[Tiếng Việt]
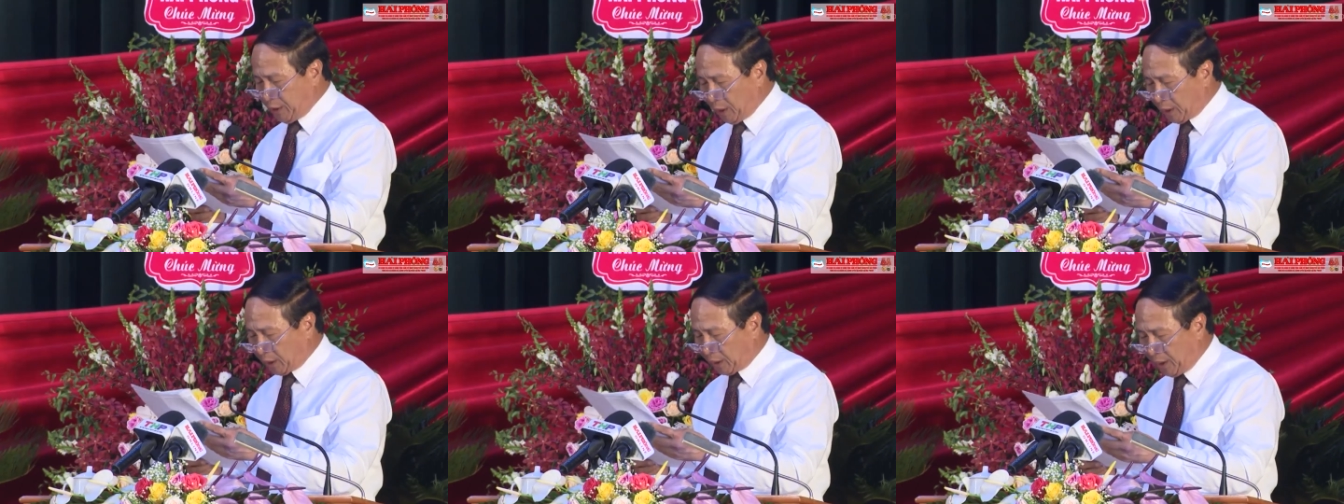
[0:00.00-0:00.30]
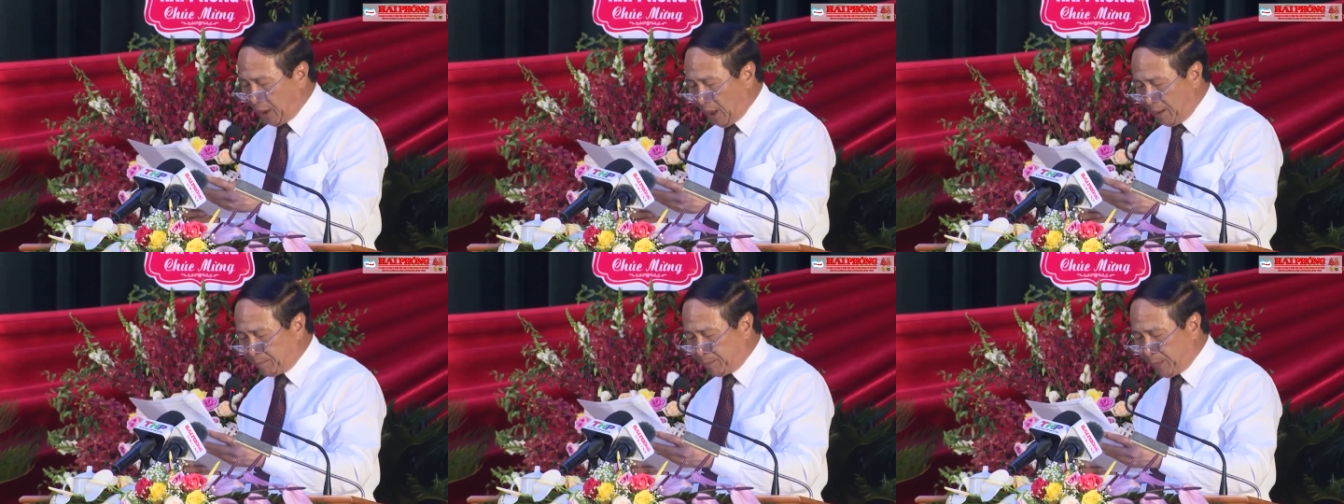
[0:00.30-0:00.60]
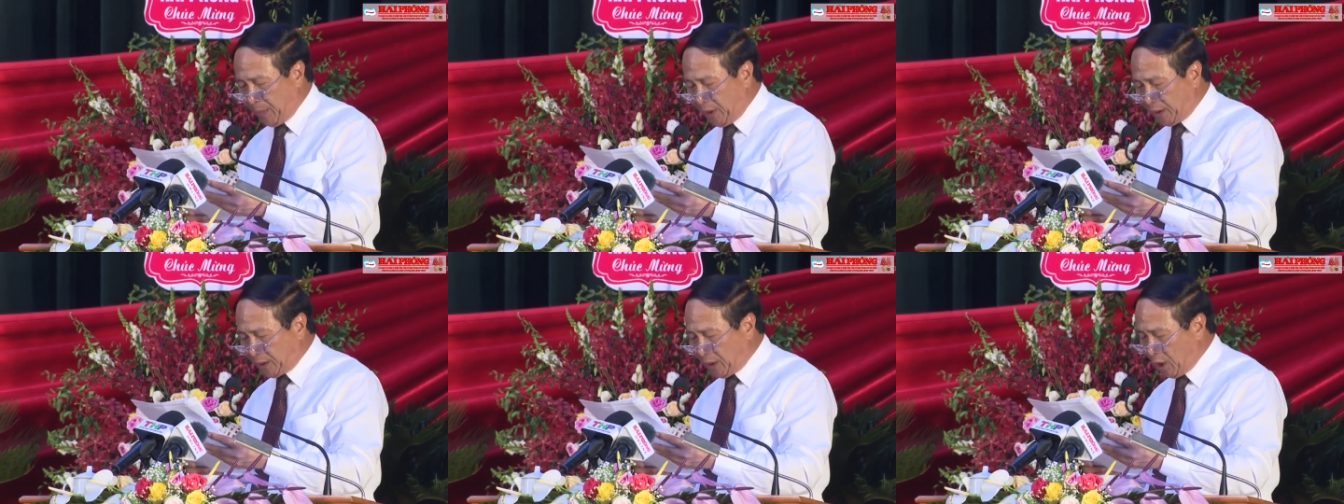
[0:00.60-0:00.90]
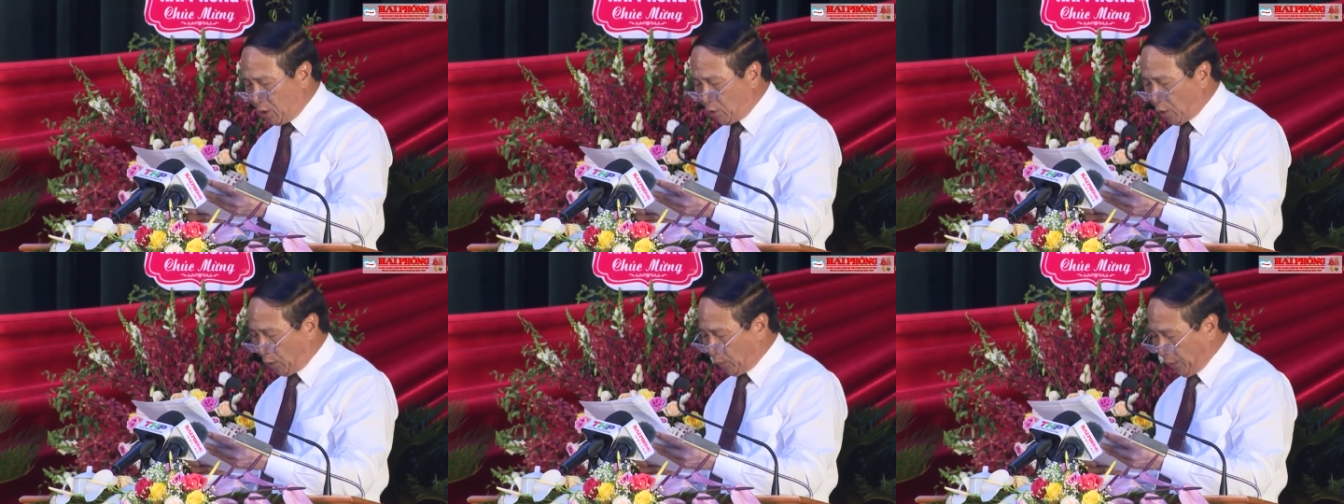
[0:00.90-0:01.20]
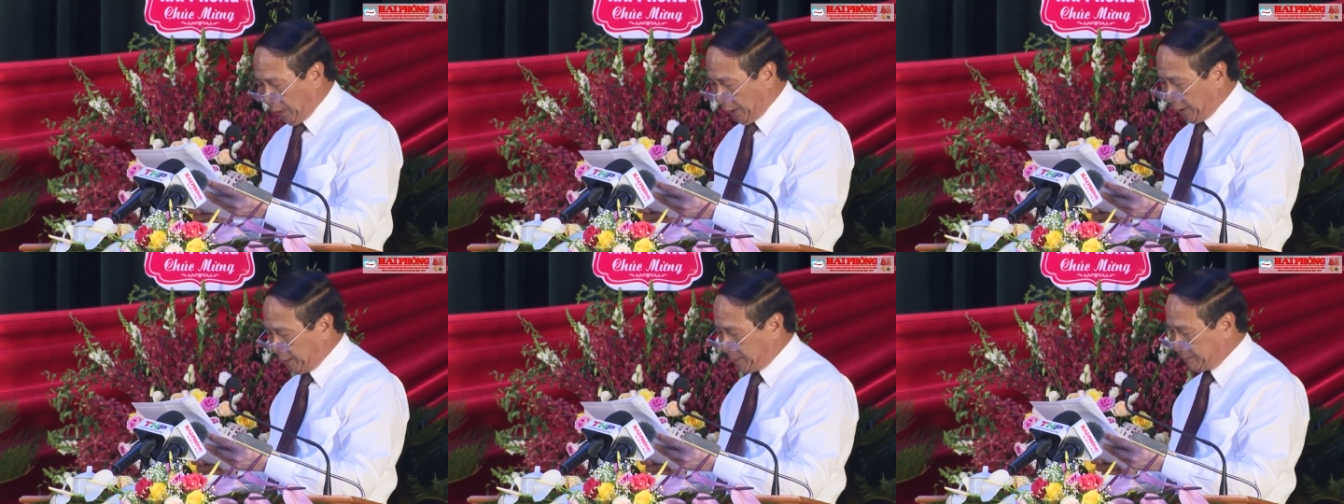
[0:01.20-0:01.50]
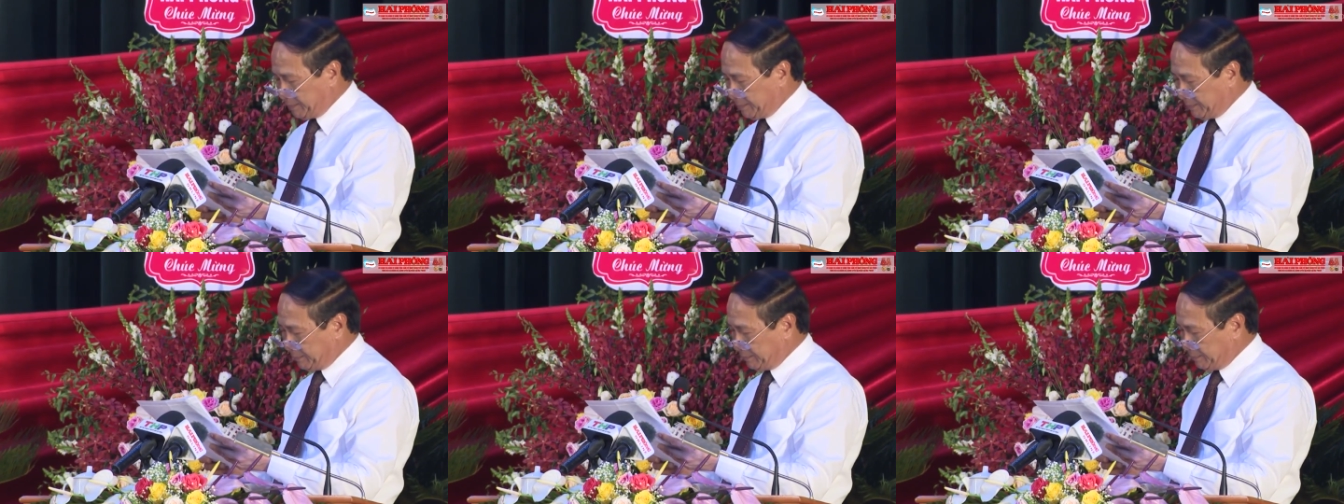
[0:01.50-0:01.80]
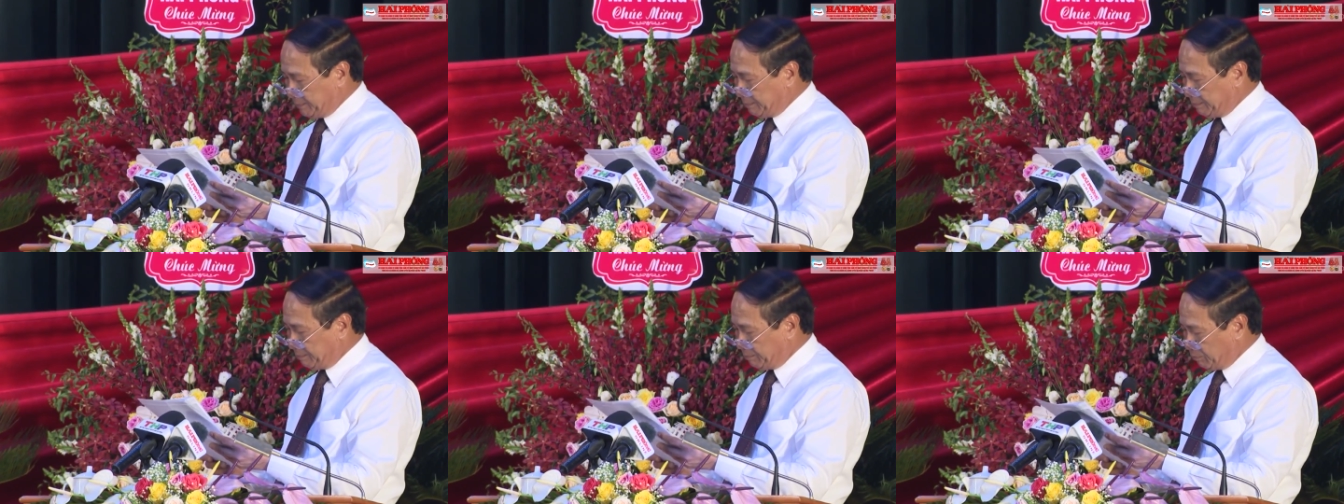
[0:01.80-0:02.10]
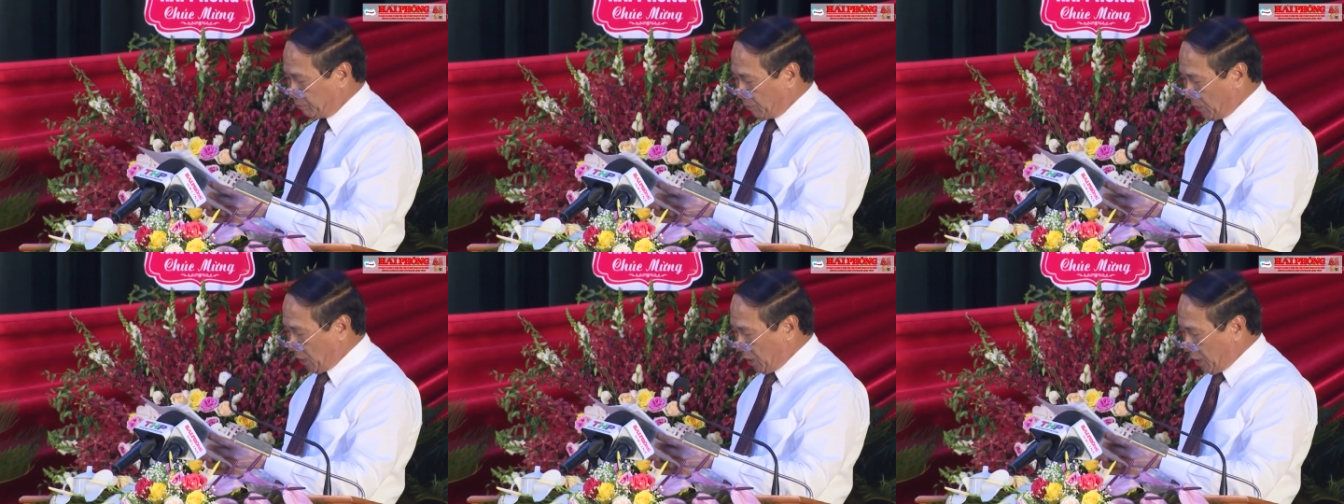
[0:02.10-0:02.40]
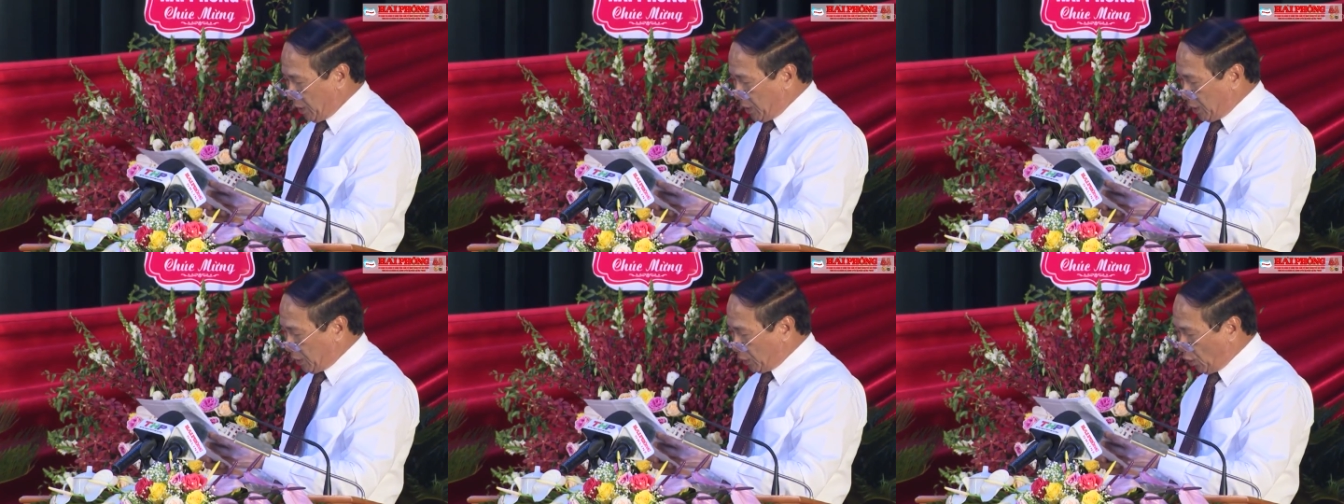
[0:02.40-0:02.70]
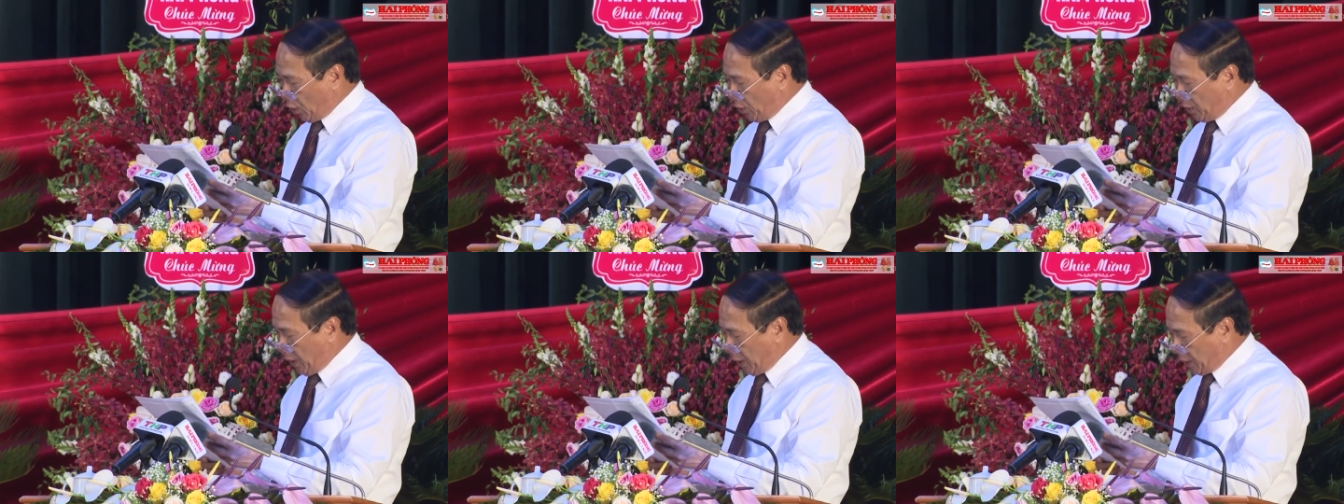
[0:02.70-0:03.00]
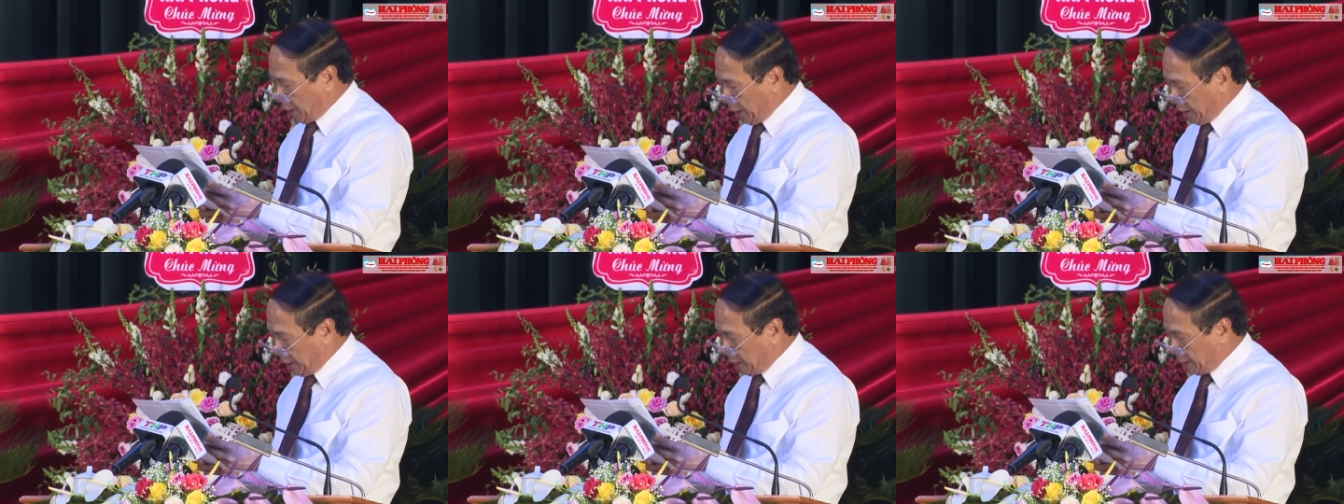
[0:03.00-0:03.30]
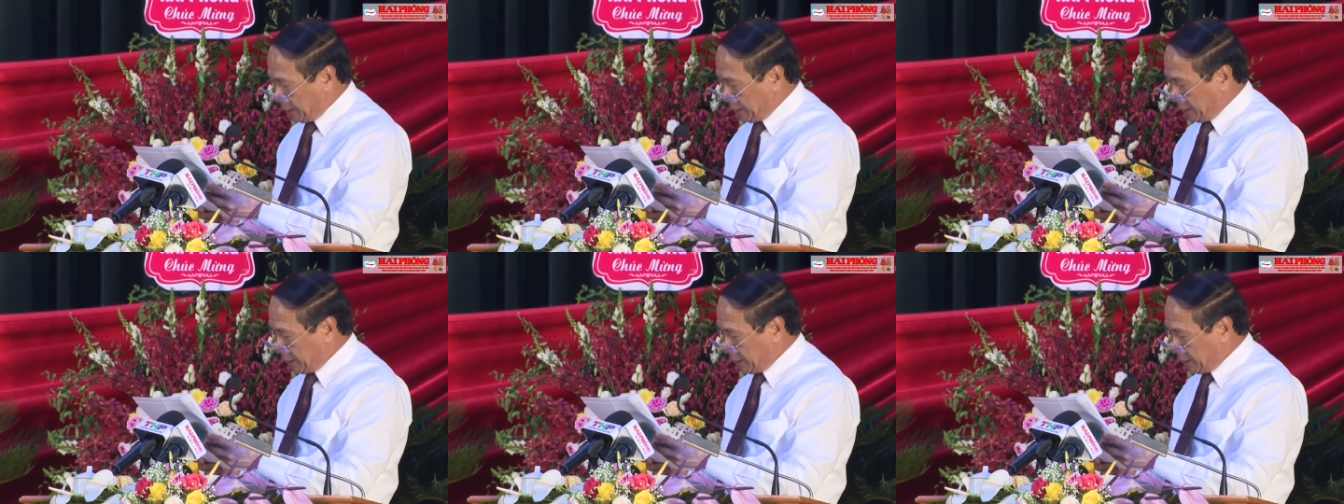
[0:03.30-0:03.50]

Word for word: trực tiếp bí thư huyện ủy. Tôi đề nghị